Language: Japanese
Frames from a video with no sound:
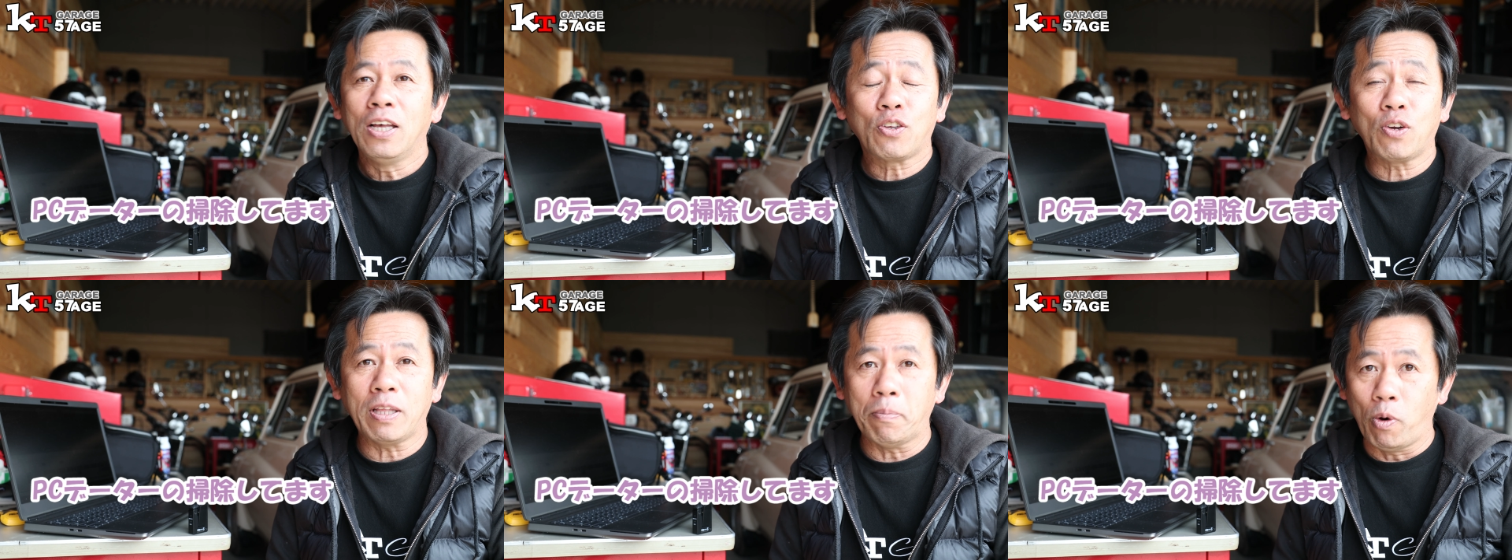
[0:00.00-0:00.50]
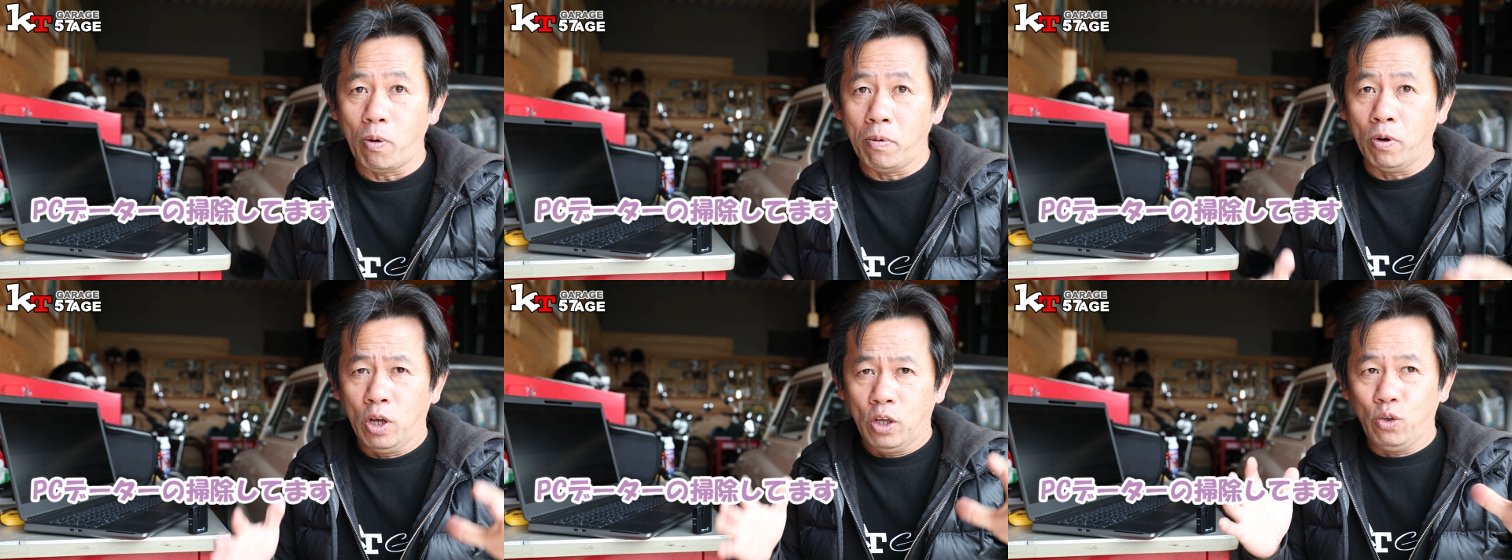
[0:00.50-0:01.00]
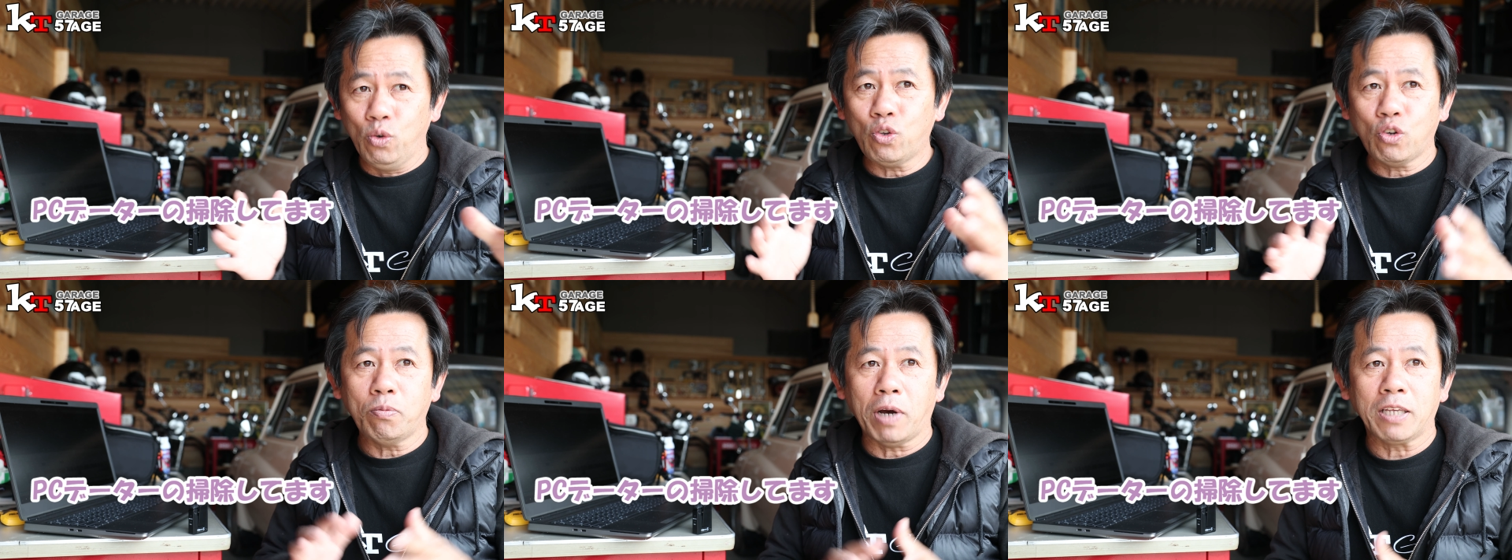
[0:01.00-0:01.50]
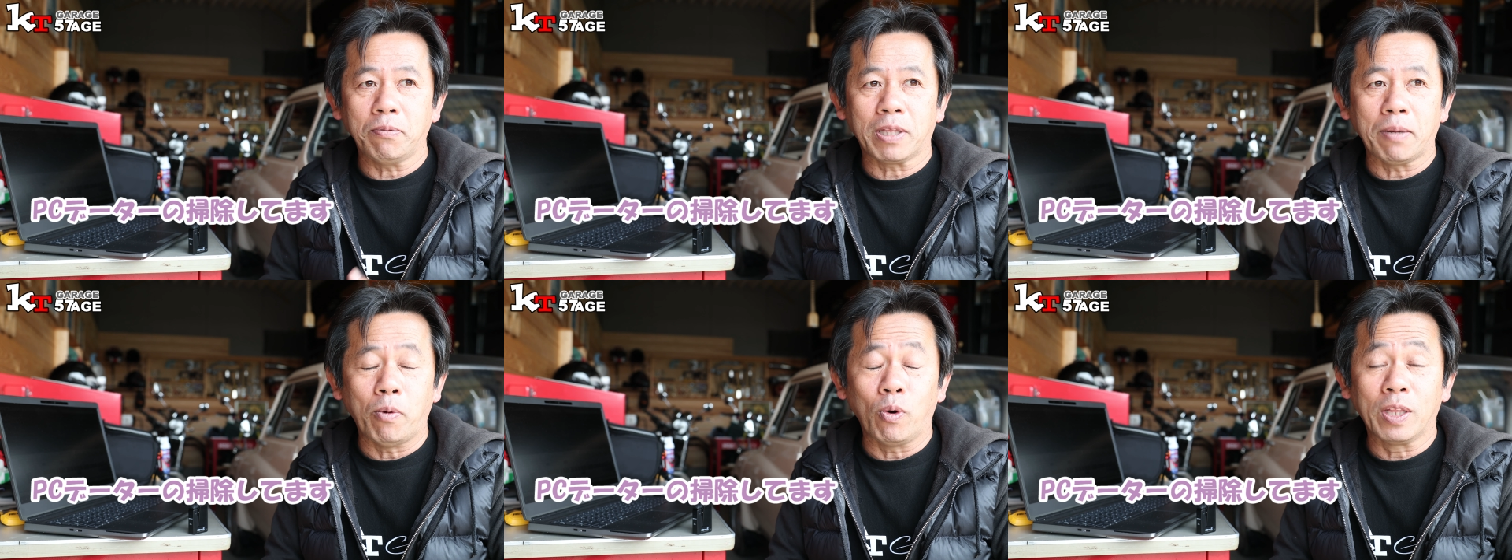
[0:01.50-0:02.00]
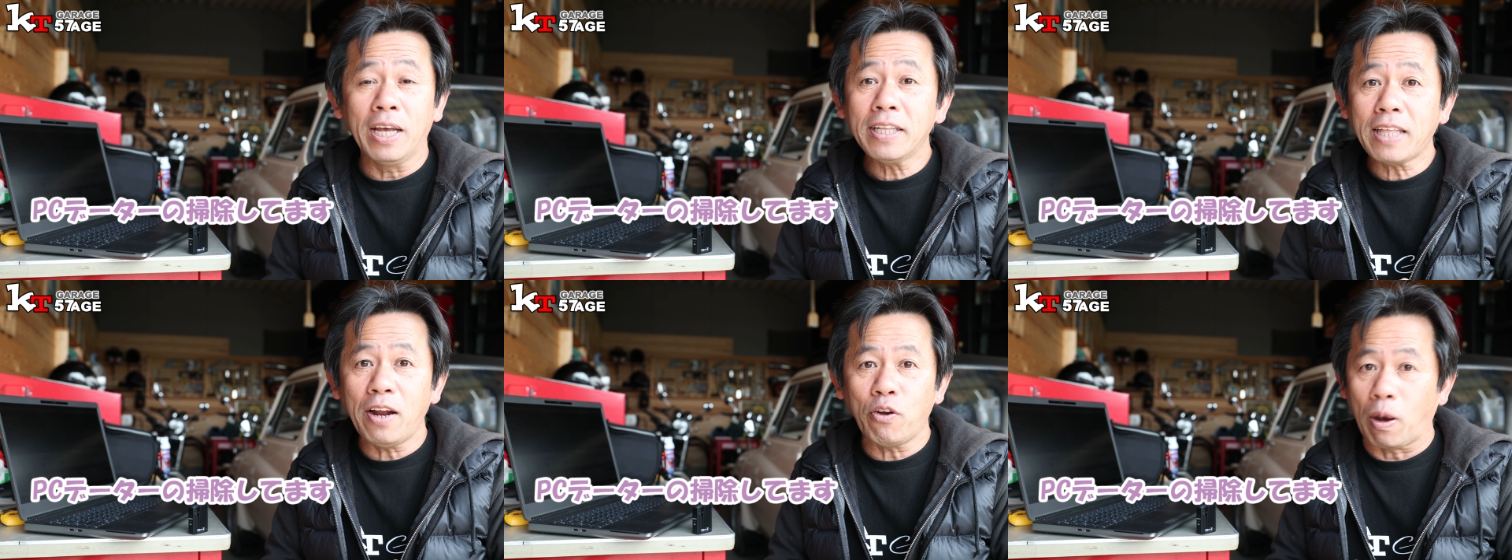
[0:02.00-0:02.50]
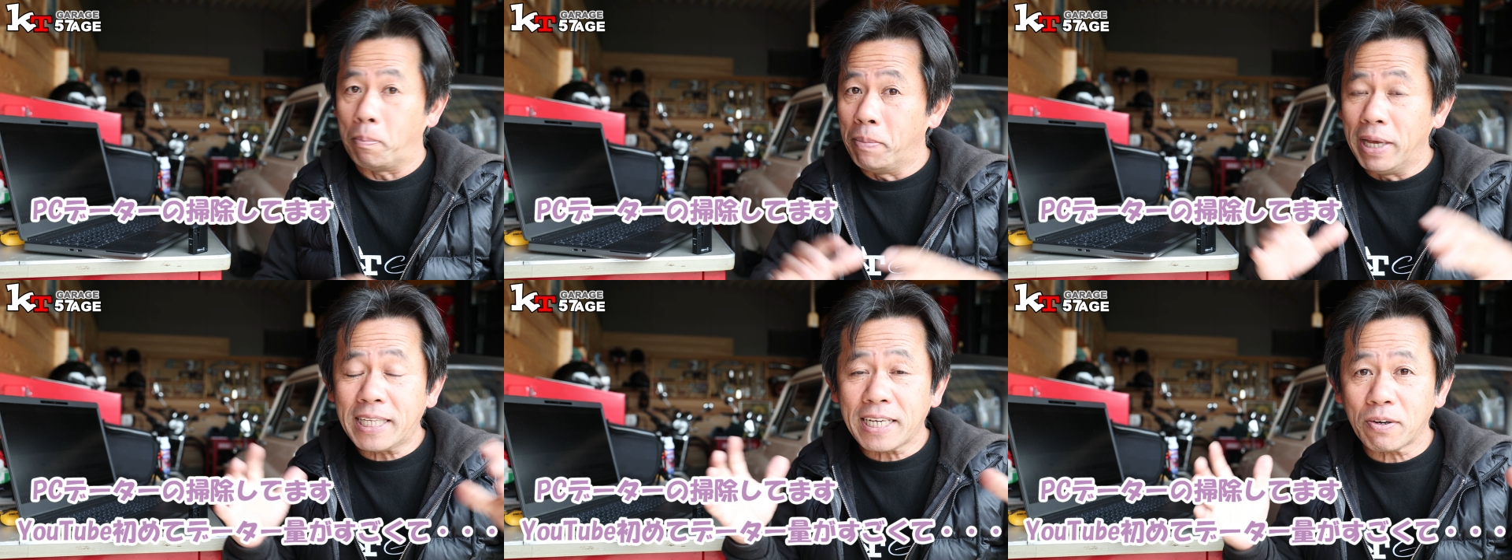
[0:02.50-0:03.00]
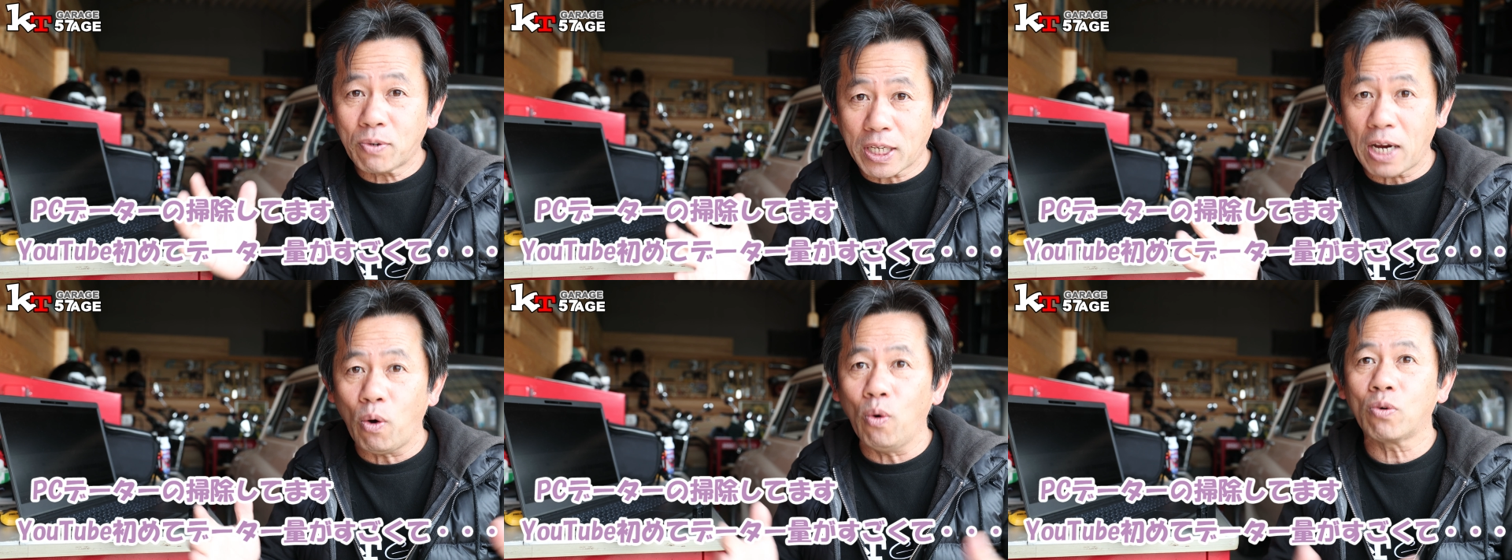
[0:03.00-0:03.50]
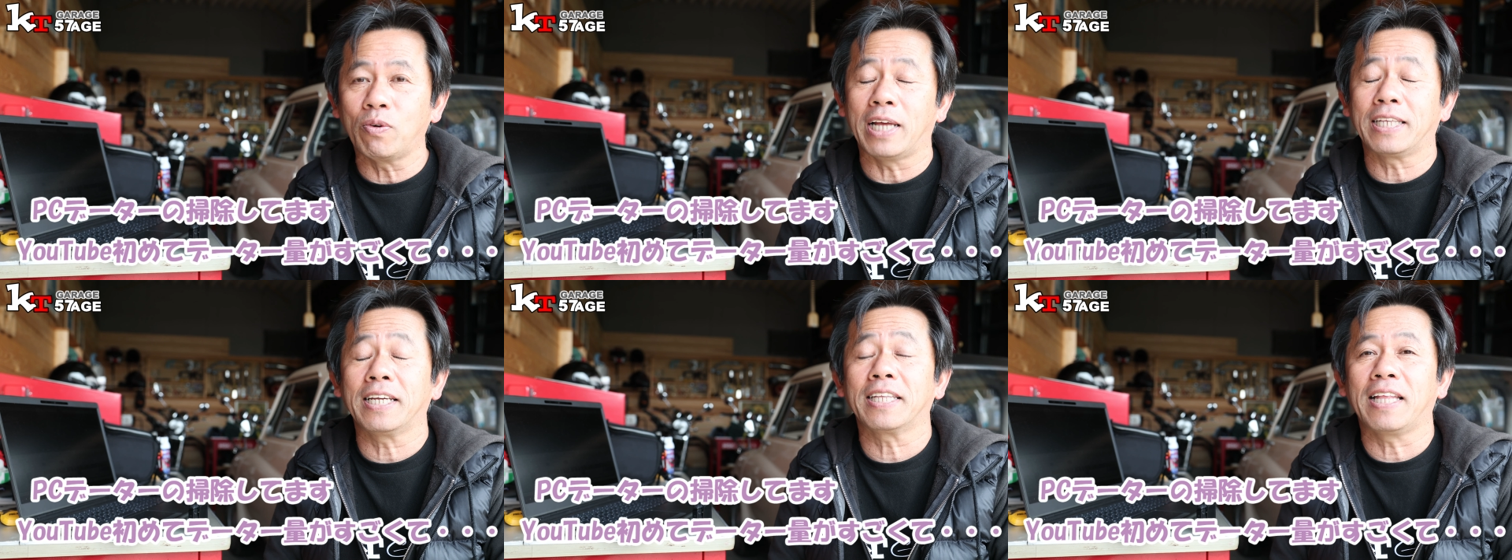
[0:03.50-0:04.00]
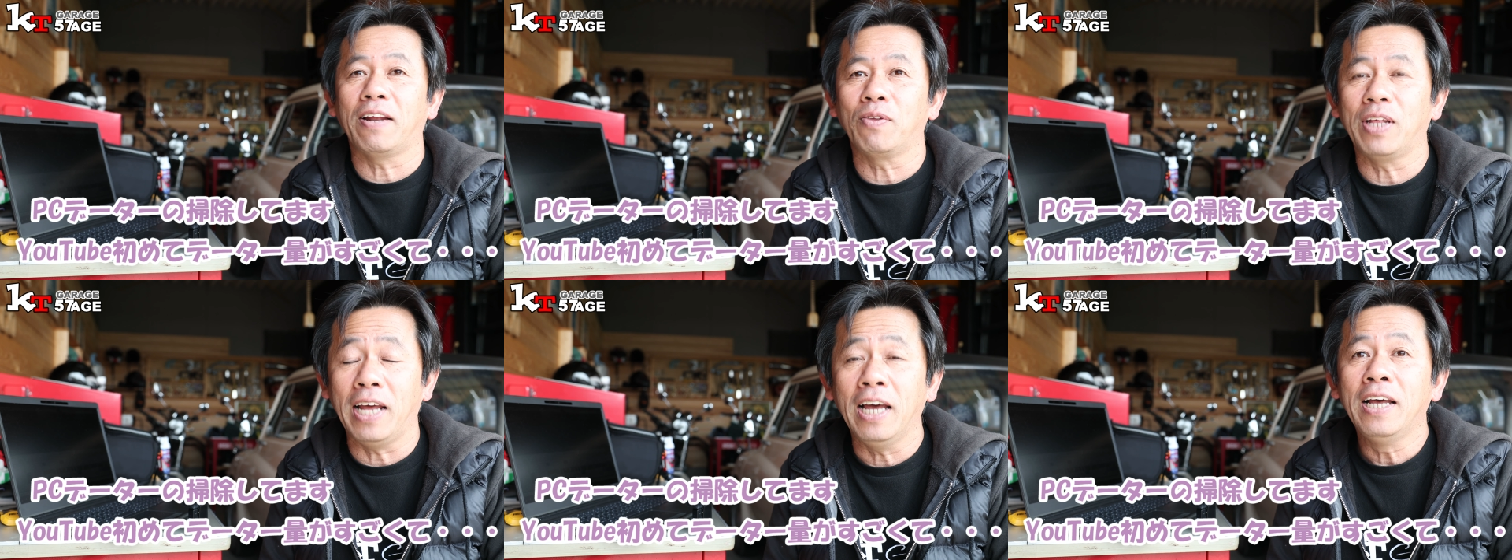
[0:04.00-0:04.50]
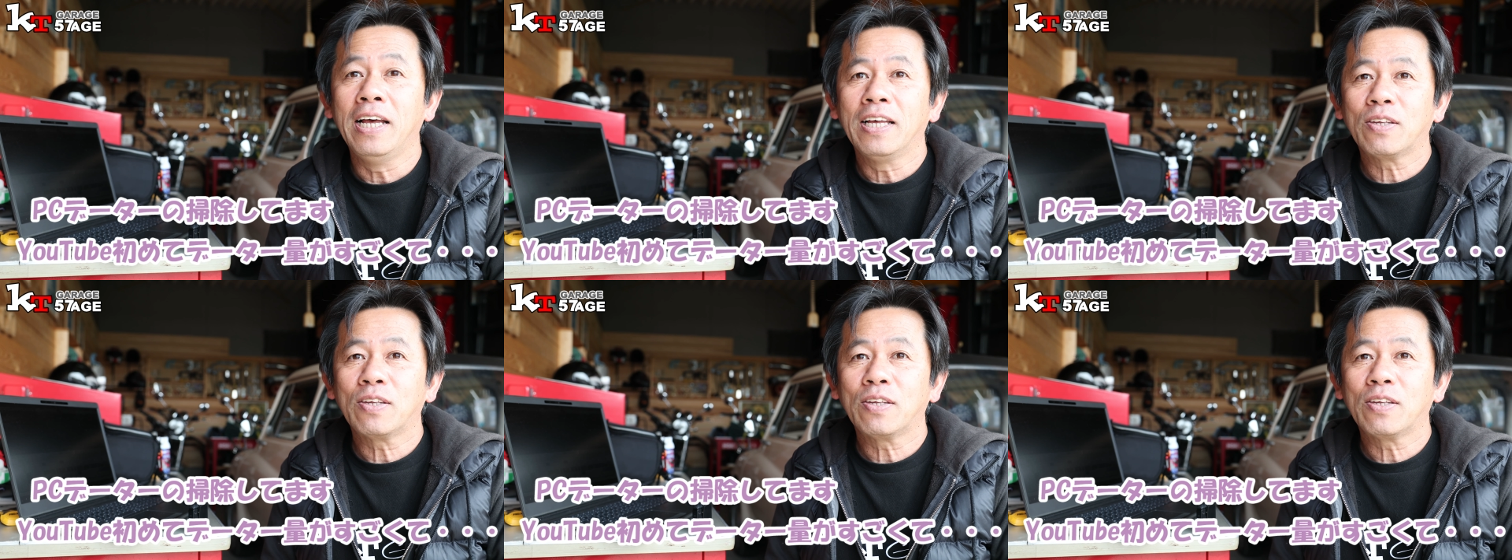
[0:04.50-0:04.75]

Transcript: それでもう YouTube 始めてもうデータ量がめちゃくちゃ多くなっちゃったのでね、